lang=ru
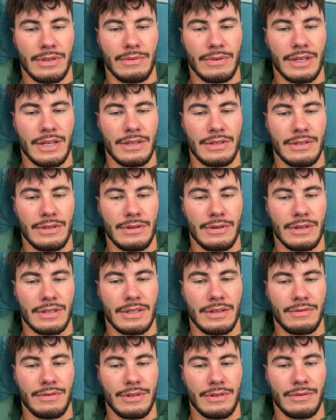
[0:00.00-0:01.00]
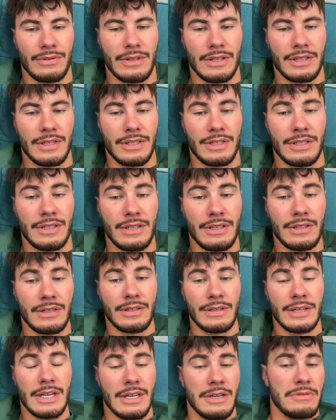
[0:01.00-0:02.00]
Угонять Серегу, оставь всего до
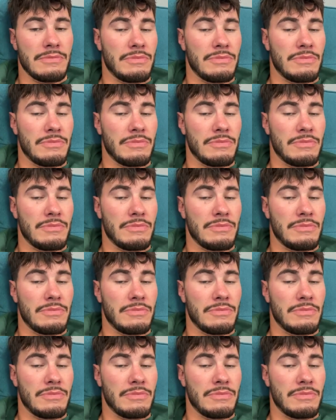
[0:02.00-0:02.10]
Кристины.